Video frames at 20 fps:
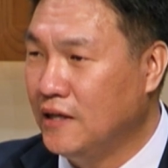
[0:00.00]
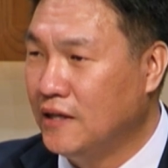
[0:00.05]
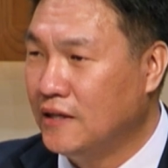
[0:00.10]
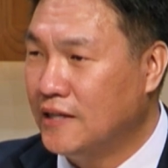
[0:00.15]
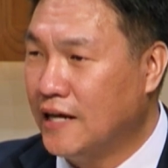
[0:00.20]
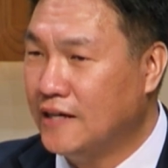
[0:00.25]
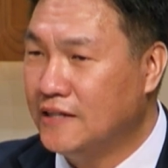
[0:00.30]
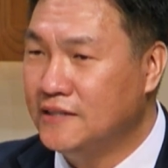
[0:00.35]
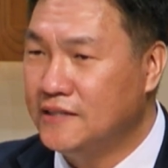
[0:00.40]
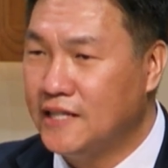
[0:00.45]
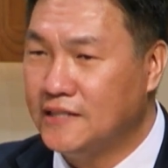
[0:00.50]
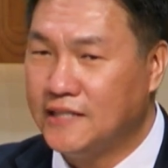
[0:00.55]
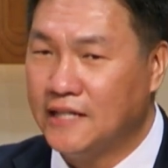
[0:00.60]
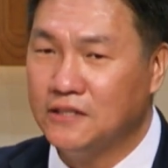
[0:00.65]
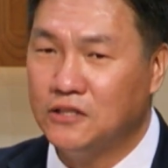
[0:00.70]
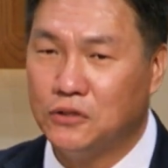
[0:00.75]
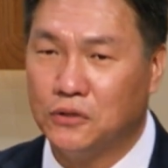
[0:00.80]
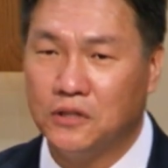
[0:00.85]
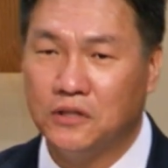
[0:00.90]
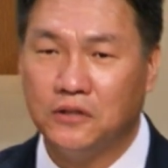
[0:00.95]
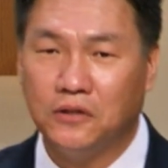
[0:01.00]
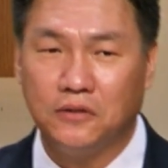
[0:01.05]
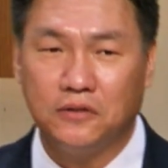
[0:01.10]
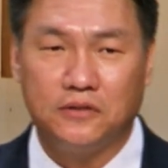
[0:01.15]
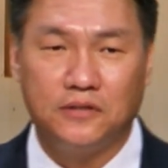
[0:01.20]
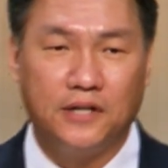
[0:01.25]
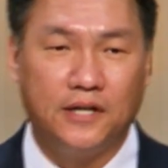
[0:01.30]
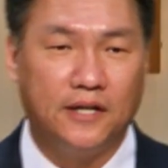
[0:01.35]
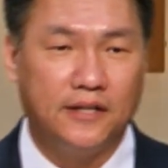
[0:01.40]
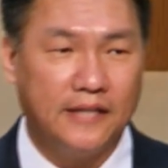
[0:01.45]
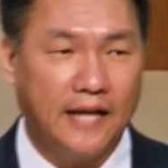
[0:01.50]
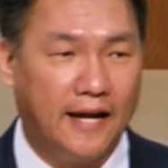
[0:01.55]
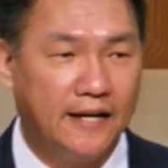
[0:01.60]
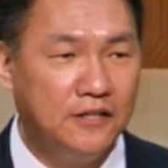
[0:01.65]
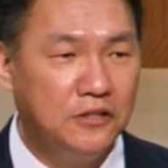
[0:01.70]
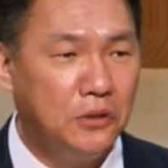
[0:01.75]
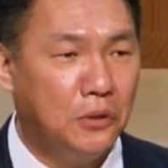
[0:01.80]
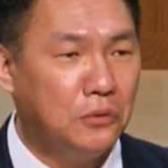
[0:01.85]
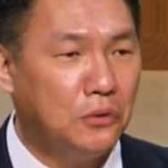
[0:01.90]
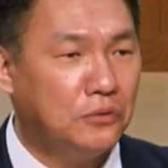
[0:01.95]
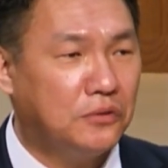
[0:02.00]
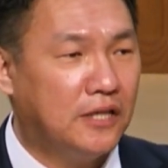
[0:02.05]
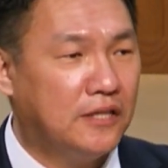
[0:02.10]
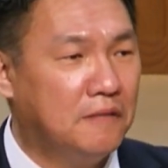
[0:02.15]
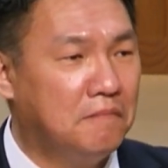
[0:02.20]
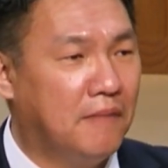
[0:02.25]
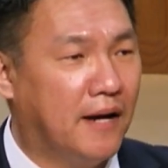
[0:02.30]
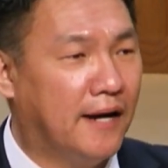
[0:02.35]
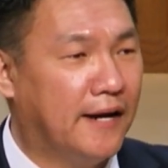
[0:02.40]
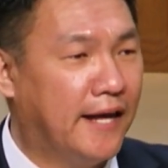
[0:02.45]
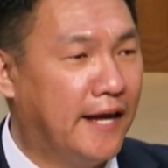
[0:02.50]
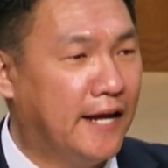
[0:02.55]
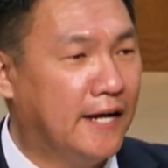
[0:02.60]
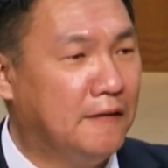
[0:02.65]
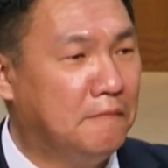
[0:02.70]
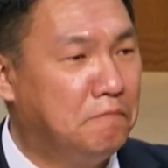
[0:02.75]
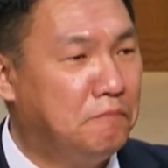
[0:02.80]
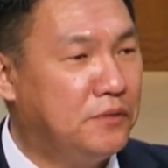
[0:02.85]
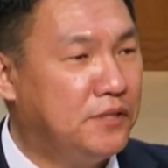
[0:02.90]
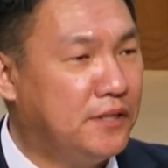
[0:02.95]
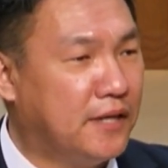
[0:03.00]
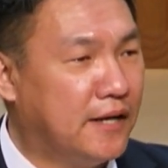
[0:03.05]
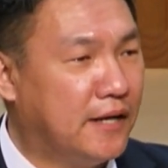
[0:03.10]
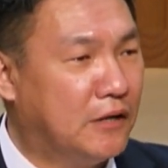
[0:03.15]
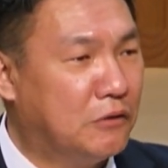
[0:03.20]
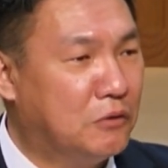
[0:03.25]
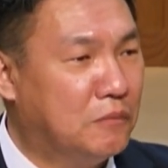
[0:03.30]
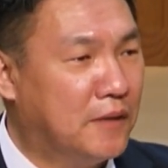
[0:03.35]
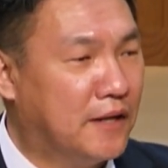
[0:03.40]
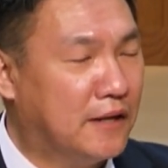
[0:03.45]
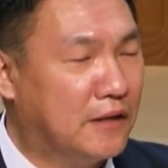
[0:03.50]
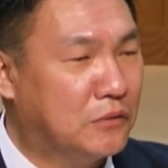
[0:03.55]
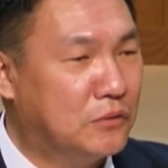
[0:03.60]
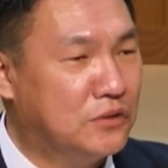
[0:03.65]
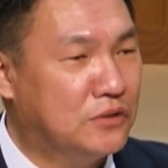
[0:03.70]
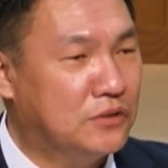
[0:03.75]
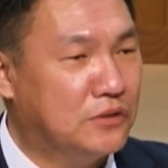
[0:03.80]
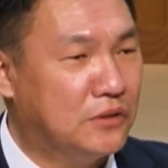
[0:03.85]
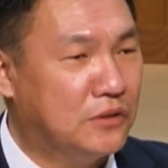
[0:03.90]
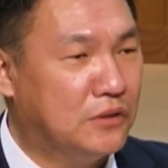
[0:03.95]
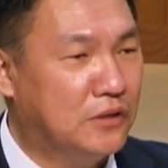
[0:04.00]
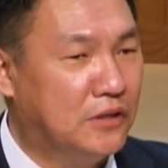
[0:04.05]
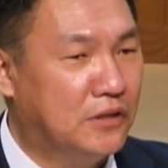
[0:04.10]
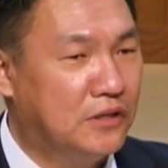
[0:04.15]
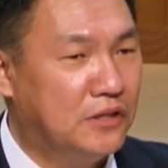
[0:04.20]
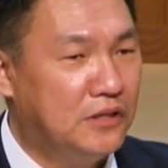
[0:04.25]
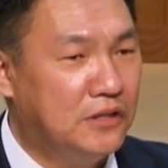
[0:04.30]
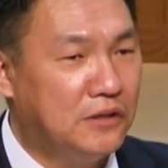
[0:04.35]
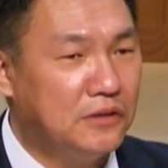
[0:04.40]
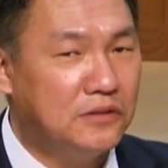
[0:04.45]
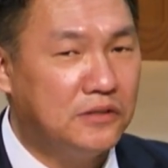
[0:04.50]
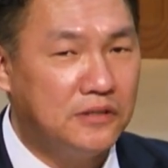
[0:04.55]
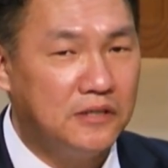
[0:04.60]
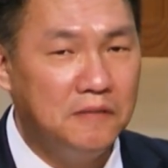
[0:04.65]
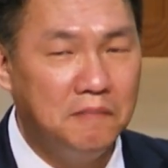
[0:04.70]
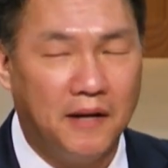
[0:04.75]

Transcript: 다른 세상적인 것들에, 다른 현혹되는 말에 피하라고 말하고 있어요. 이것들을